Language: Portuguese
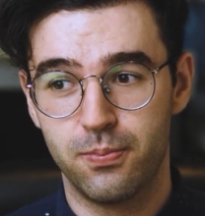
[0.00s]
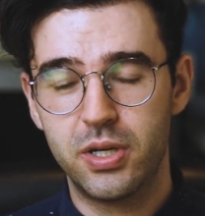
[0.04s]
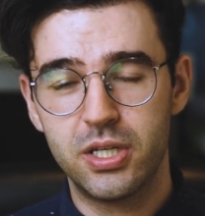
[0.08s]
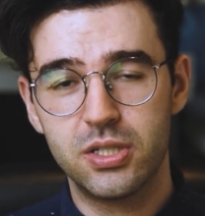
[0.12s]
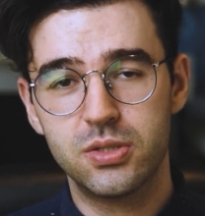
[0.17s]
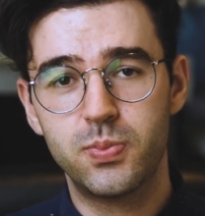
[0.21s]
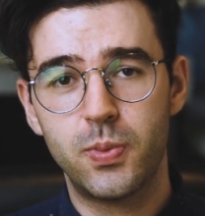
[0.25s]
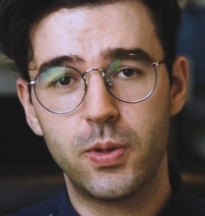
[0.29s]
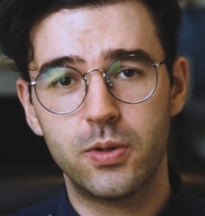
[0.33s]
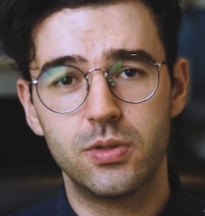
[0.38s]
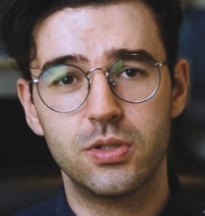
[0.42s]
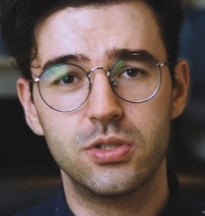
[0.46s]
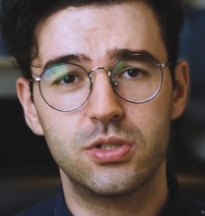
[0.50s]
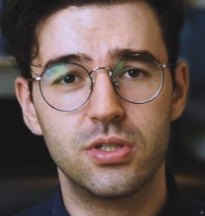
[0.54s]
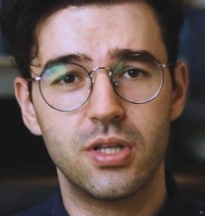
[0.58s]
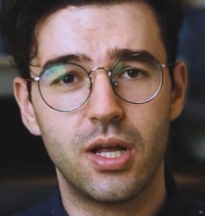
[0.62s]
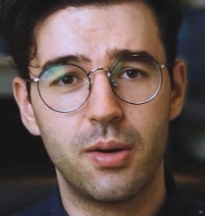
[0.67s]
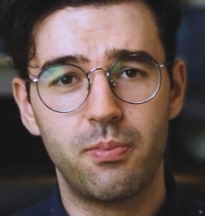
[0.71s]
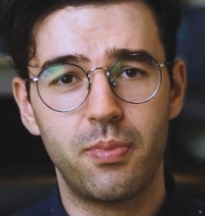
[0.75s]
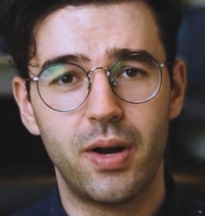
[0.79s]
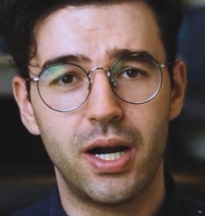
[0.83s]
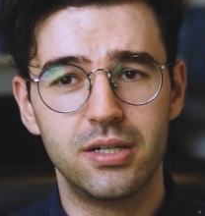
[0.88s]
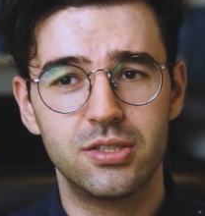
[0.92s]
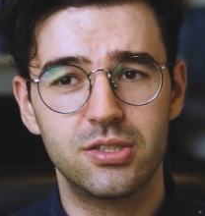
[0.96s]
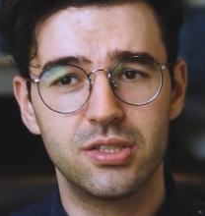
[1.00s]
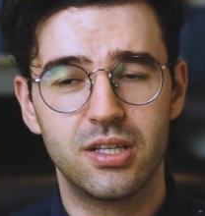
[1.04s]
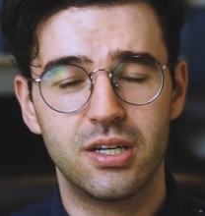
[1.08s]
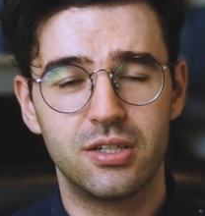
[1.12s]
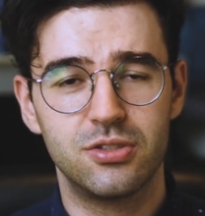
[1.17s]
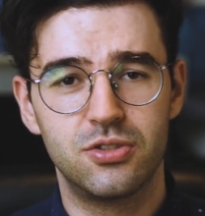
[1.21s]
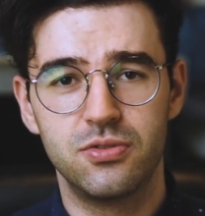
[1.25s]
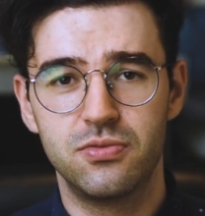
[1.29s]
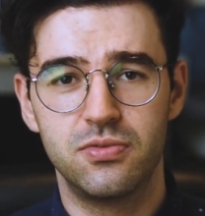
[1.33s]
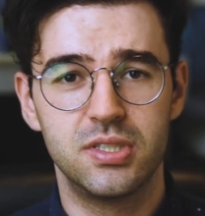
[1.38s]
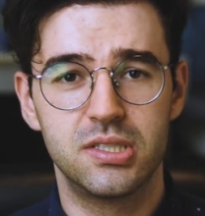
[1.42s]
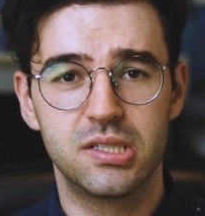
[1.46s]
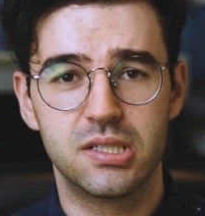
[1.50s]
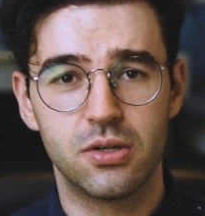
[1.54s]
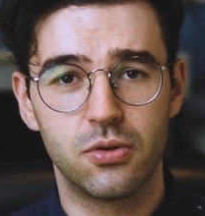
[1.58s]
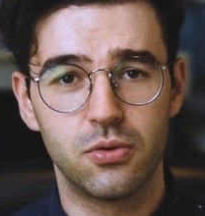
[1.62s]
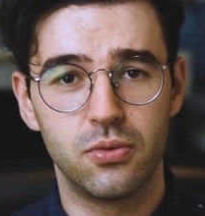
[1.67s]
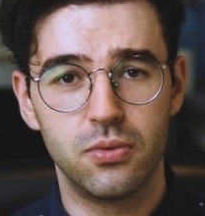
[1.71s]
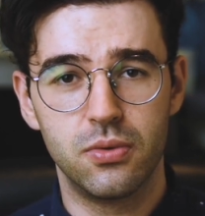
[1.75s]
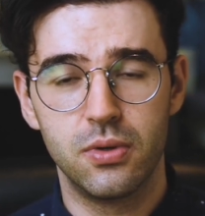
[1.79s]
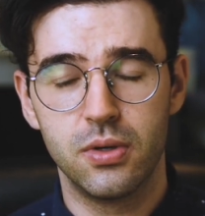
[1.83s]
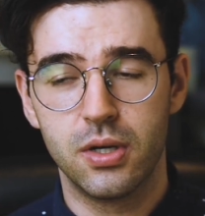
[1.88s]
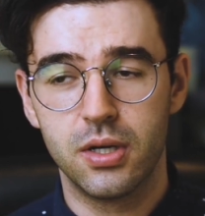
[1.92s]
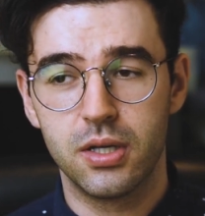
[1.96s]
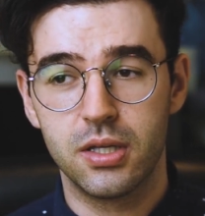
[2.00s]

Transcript: principalmente na parte da divisão,